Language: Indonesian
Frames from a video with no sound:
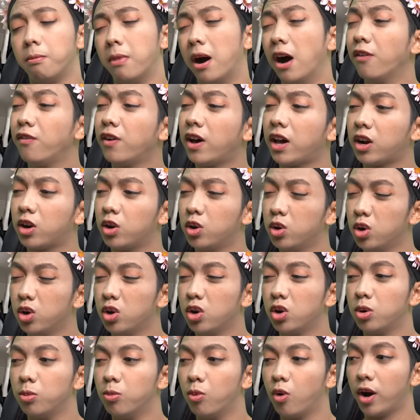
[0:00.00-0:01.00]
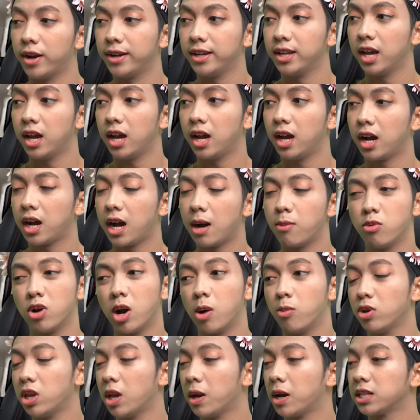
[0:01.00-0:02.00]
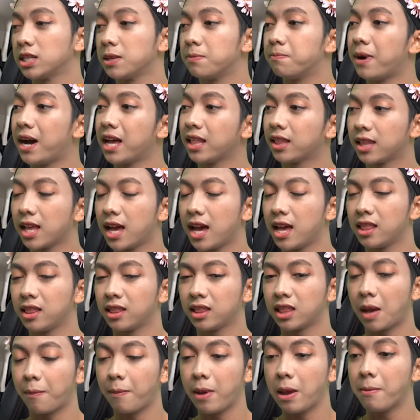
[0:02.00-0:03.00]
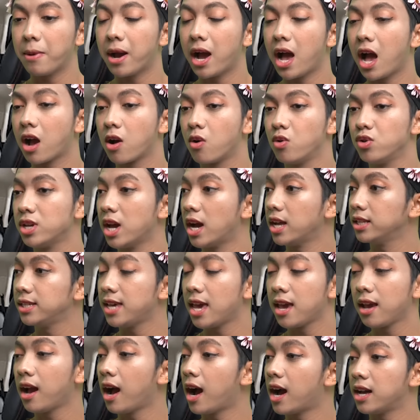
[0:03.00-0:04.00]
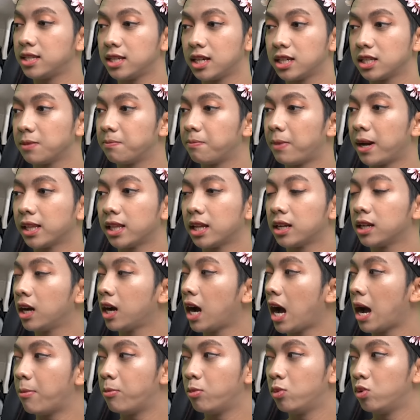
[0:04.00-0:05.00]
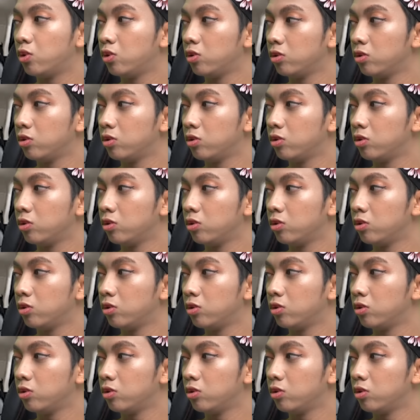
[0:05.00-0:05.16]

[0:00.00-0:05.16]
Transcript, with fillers: Maaf Ardo, bukannya kamu nggak punya kesempatan, tapi emang akunya aja yang nggak ngasih kesempatan ke kamu.